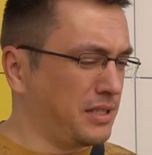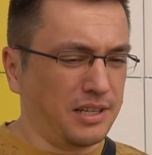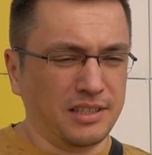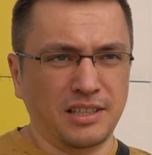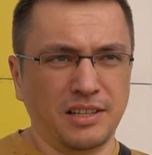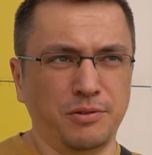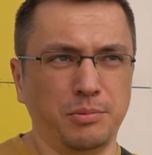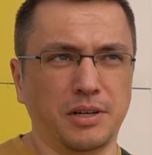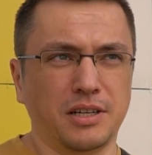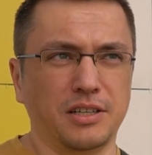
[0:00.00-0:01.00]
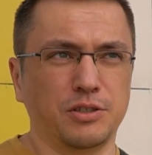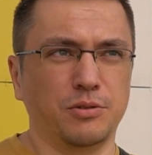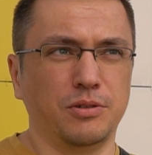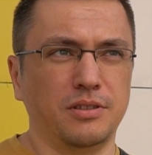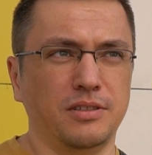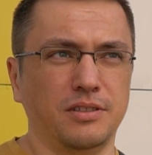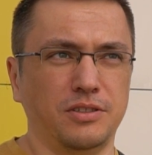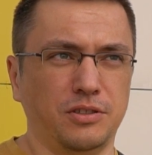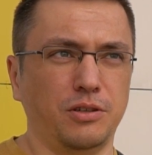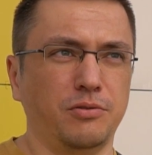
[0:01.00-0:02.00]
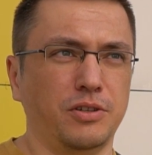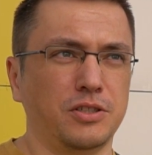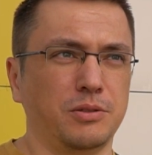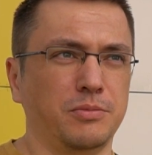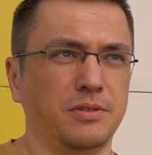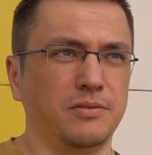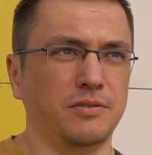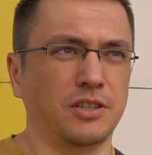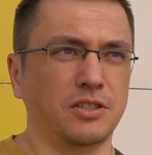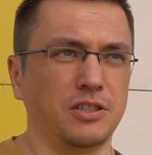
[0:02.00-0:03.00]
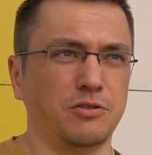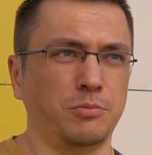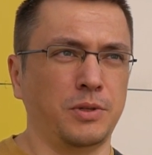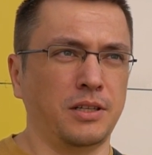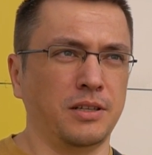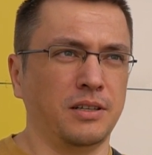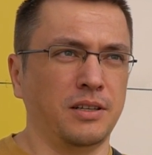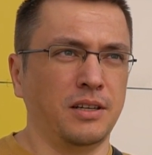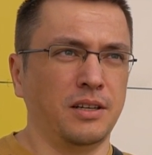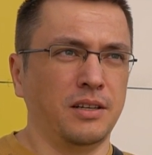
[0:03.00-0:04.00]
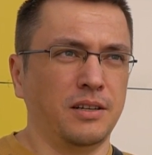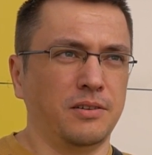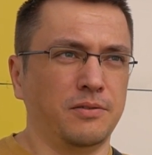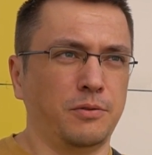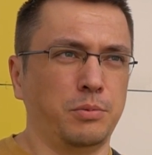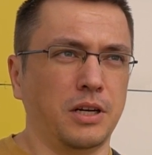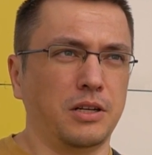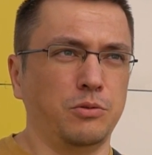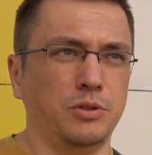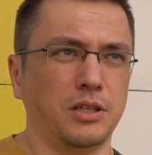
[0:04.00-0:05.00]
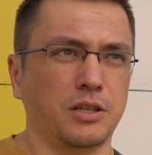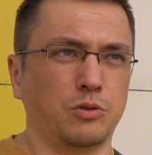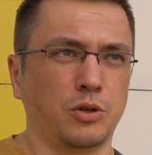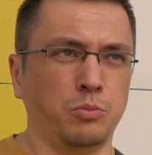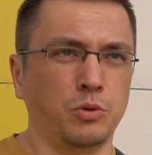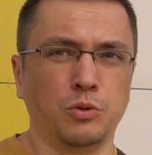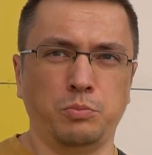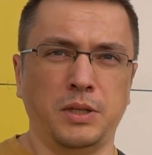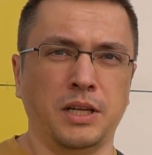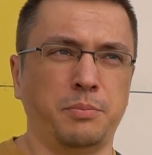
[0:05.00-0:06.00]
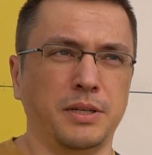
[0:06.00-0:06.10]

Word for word: Постоянно на выборы хожу. Считаю важным выражать свое мнение выбирать людей, которые будут меня